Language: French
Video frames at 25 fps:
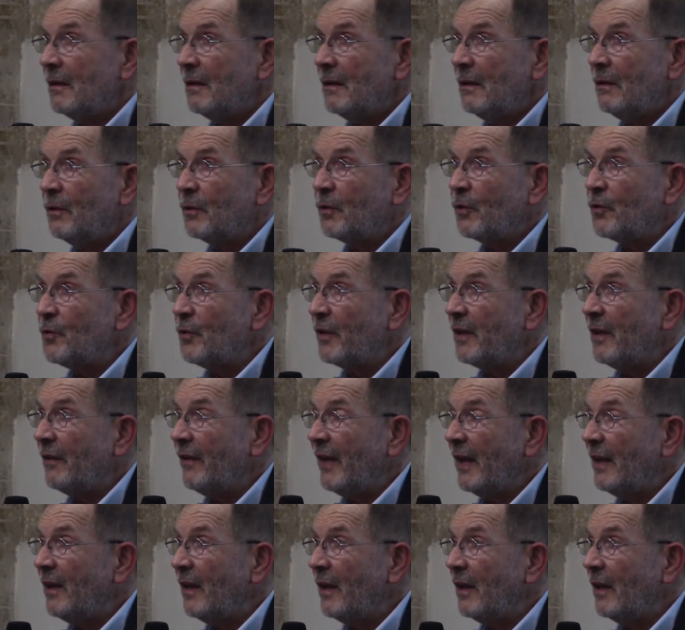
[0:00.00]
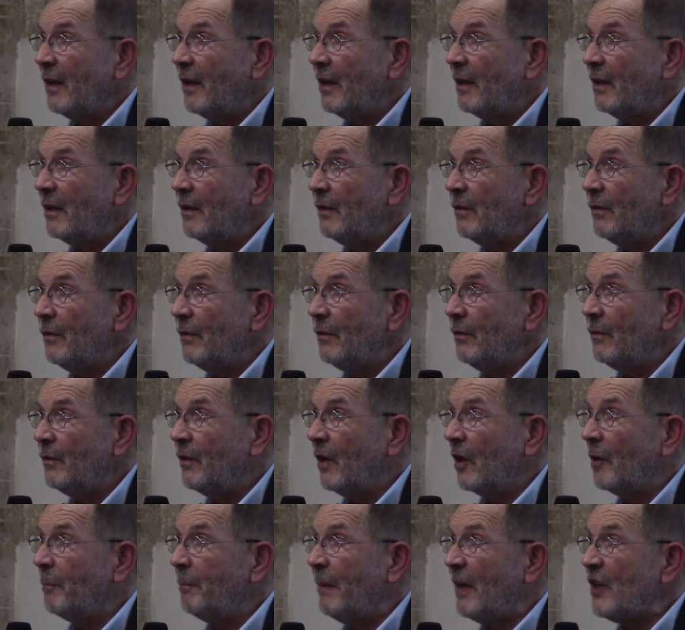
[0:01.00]
L'autre jour, il y avait une
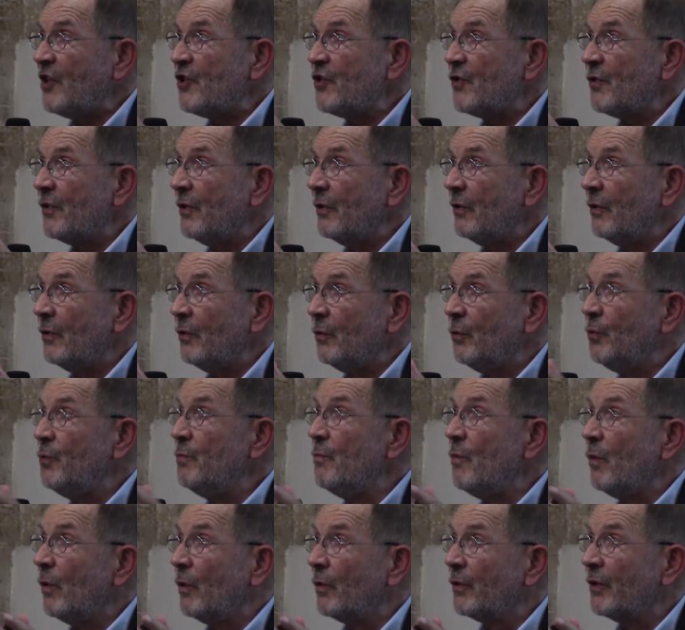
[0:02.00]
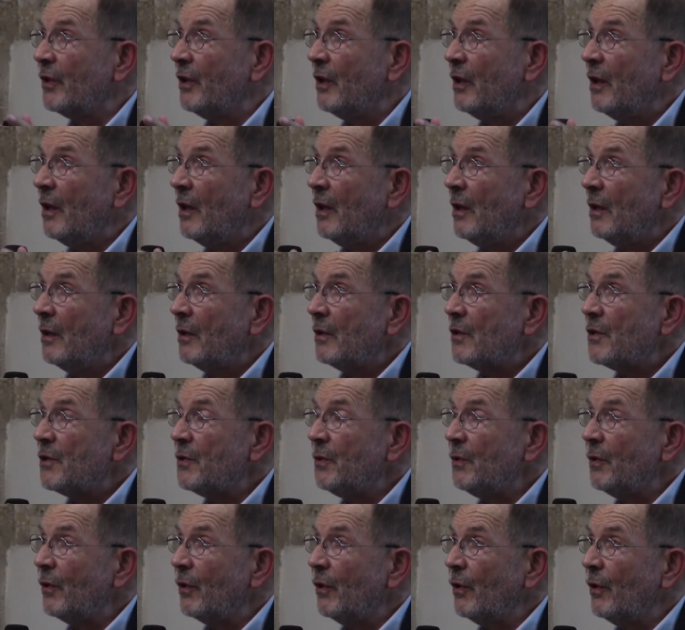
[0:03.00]
grande page du Monde
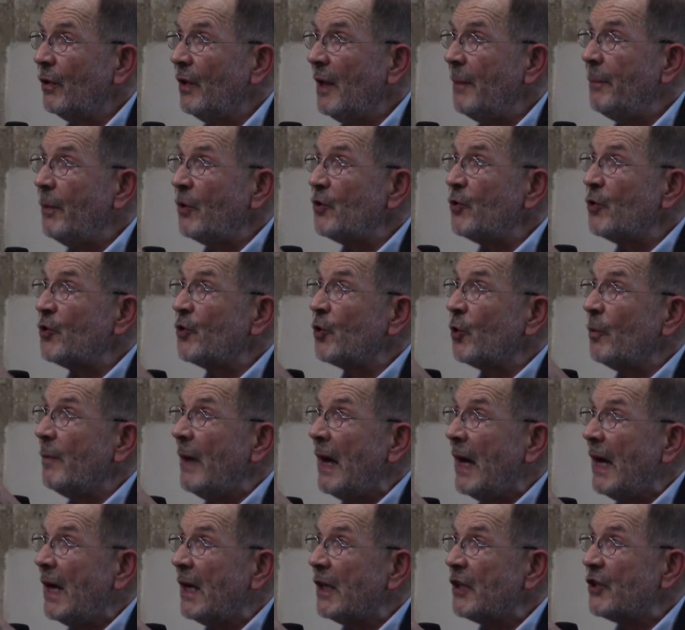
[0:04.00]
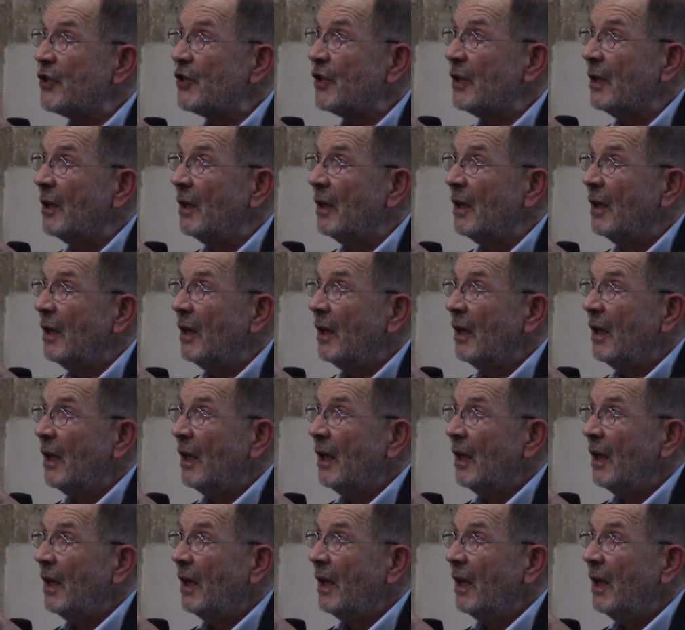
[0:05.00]
sur euh, les poches de chômage.
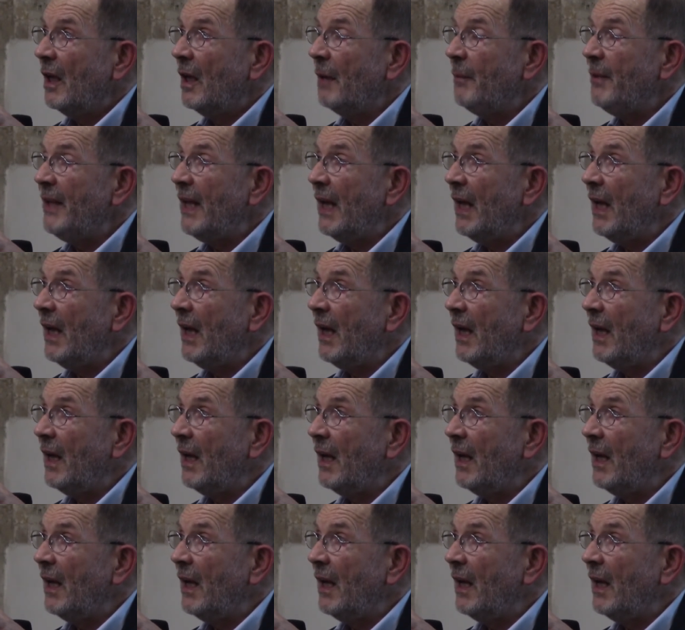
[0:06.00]
Eh bien,